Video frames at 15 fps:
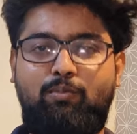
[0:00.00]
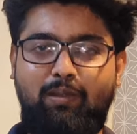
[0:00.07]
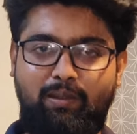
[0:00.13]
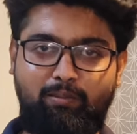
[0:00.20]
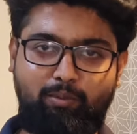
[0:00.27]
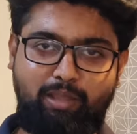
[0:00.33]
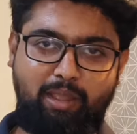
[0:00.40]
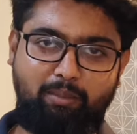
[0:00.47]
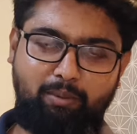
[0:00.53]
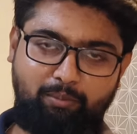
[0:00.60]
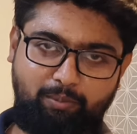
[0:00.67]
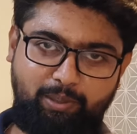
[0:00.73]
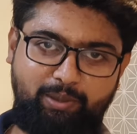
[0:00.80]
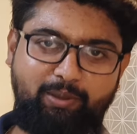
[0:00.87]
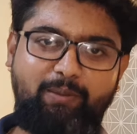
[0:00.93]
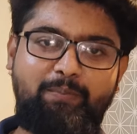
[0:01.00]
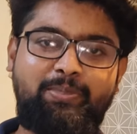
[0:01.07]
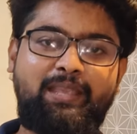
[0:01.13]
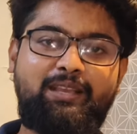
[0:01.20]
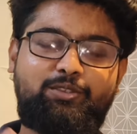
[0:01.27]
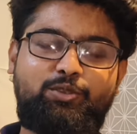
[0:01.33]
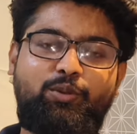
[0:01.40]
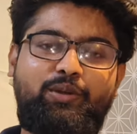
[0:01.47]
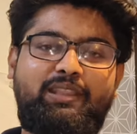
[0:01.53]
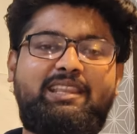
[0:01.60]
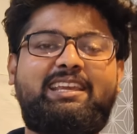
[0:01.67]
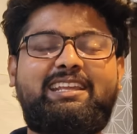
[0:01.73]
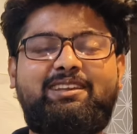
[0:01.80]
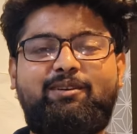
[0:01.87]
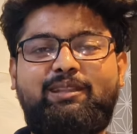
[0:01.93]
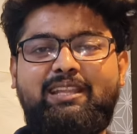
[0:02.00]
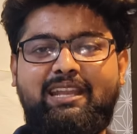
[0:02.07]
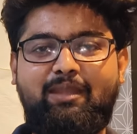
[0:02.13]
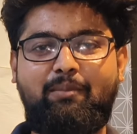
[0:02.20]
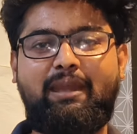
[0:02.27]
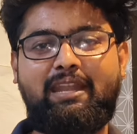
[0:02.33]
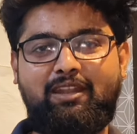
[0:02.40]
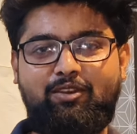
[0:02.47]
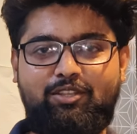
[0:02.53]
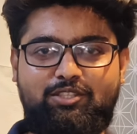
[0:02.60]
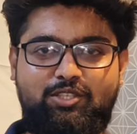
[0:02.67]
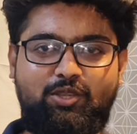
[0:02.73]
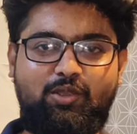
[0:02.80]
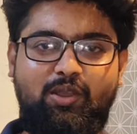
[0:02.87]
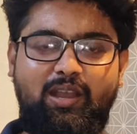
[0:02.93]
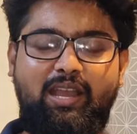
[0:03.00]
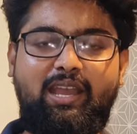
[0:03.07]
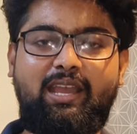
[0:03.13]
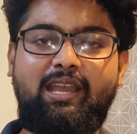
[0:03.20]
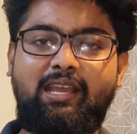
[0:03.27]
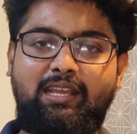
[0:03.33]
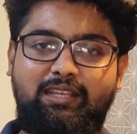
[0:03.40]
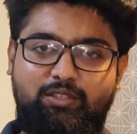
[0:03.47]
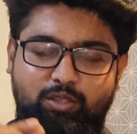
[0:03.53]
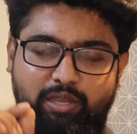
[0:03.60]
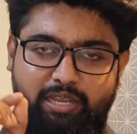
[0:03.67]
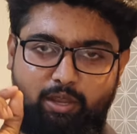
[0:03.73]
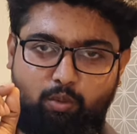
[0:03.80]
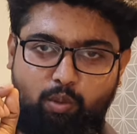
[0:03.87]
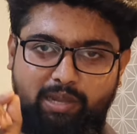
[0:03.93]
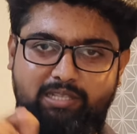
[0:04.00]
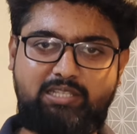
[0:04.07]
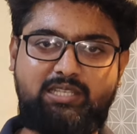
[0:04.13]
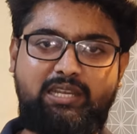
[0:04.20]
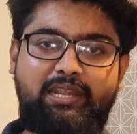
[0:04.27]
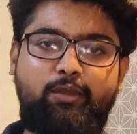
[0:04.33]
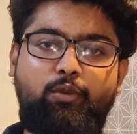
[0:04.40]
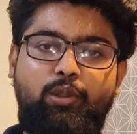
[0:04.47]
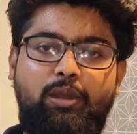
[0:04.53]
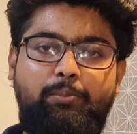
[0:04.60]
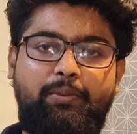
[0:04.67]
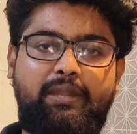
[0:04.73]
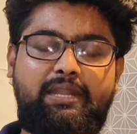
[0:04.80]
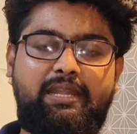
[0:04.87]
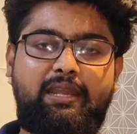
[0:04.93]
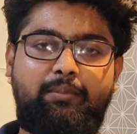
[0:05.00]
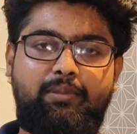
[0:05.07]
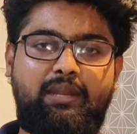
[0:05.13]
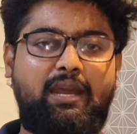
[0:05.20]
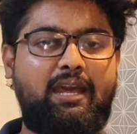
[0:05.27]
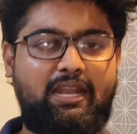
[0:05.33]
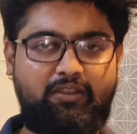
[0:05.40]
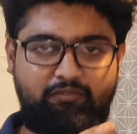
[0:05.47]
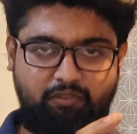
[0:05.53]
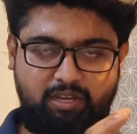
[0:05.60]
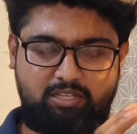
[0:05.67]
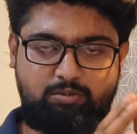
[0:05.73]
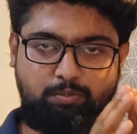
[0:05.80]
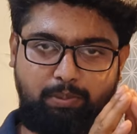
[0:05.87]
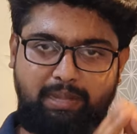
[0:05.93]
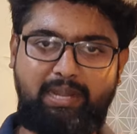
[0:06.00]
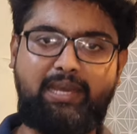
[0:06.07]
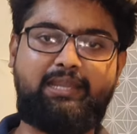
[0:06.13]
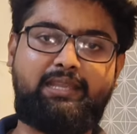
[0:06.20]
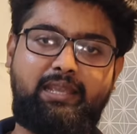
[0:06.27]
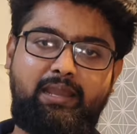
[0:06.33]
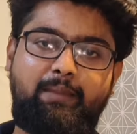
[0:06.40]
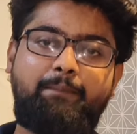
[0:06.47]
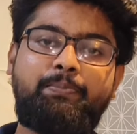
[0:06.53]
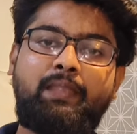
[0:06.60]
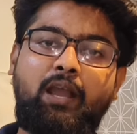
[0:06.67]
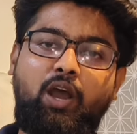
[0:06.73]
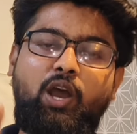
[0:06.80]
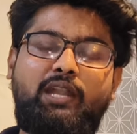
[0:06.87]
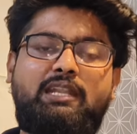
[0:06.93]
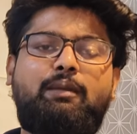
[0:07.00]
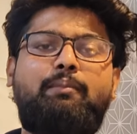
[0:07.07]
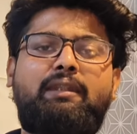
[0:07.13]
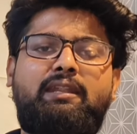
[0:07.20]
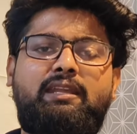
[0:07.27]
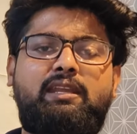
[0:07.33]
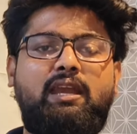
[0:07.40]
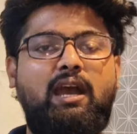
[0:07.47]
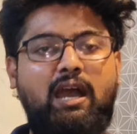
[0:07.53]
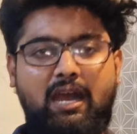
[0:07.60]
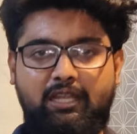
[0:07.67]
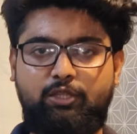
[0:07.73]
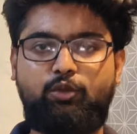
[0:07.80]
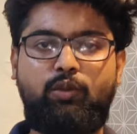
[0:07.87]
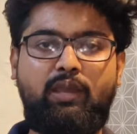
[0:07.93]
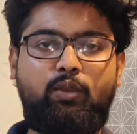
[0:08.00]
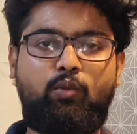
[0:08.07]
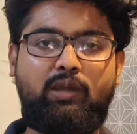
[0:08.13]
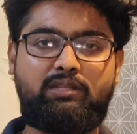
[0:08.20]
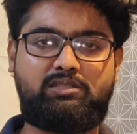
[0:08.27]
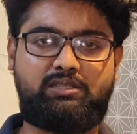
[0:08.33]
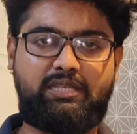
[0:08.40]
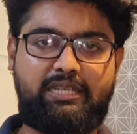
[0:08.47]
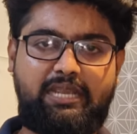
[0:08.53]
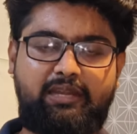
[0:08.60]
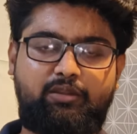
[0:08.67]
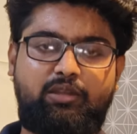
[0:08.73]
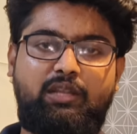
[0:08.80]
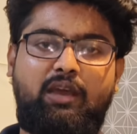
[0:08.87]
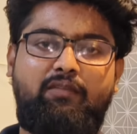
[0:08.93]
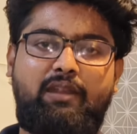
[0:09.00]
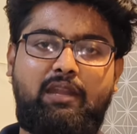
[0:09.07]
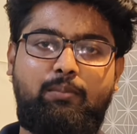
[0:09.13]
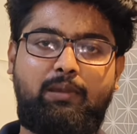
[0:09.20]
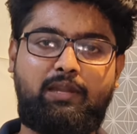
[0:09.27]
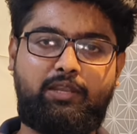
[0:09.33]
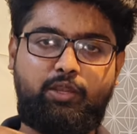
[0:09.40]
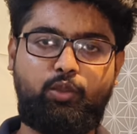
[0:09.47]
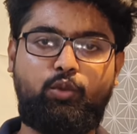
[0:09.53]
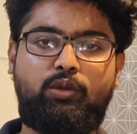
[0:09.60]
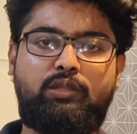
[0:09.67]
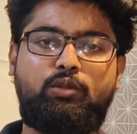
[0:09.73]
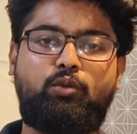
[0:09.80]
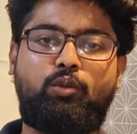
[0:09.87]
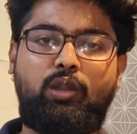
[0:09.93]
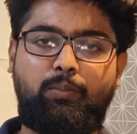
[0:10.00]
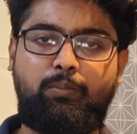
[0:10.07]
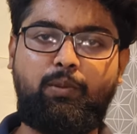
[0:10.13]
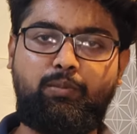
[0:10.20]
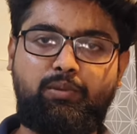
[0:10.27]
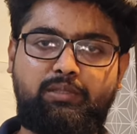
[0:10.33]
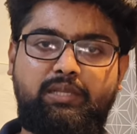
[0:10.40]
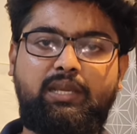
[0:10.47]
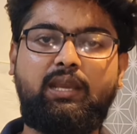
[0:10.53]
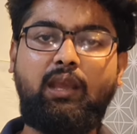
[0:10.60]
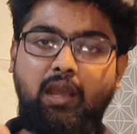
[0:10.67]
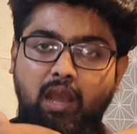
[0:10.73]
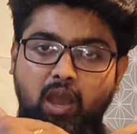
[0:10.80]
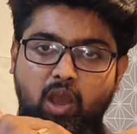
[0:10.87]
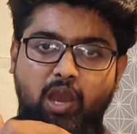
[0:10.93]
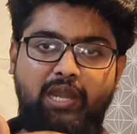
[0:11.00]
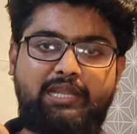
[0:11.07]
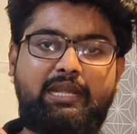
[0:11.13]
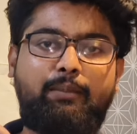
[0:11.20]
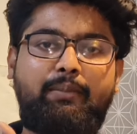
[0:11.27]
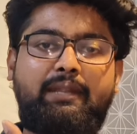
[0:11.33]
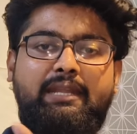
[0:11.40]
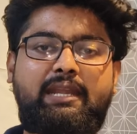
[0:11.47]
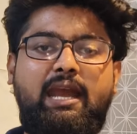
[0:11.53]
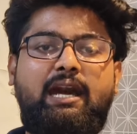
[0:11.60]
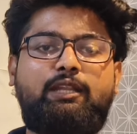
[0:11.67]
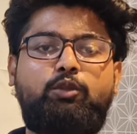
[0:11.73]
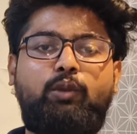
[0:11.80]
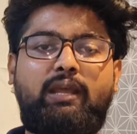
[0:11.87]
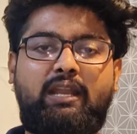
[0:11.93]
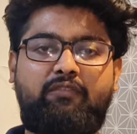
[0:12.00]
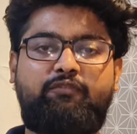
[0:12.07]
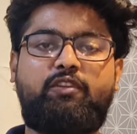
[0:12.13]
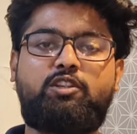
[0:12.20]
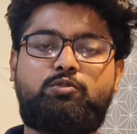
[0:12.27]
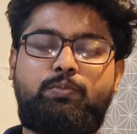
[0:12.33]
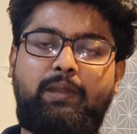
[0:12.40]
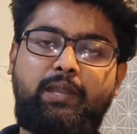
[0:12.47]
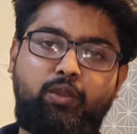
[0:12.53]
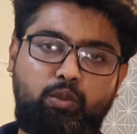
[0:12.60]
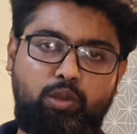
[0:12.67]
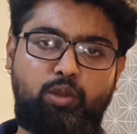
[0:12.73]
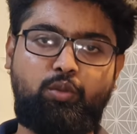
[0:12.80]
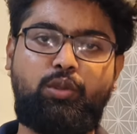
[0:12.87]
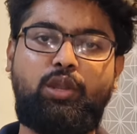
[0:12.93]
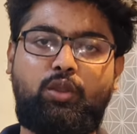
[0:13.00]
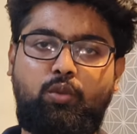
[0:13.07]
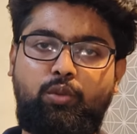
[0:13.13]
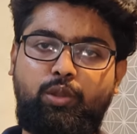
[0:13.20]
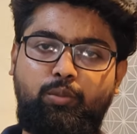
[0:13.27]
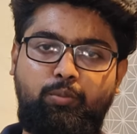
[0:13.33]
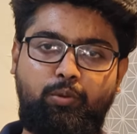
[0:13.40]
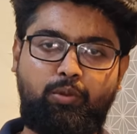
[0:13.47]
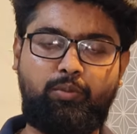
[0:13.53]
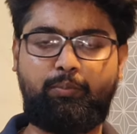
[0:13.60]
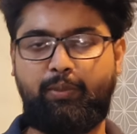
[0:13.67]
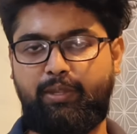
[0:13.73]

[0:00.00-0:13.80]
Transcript: புக் பண்ண முடியாமல் போயிடும் ஸோ வந்து இதை வந்து நீங்கள் மைண்டில் வச்சுக்கோங்க ஸோ நீங்கள் ஒன்ஸ் நீங்கள் உள்ளே போயிட்டீங்க அப்படின்னா ரெஃப்ரெஷ் பண்ணாதீங்க ஆட்டோமேட்டிக்காக அதுவே ஒன்ஸ் டிக்கெட் வந்து அவைலபிள் கியூ வந்து உள்ளே போகும்போது ஆட்டோமேட்டிக்காக அதுவே ரெஃப்ரெஷ் பண்ணி உங்களை உள்ளே கொண்டு போகிற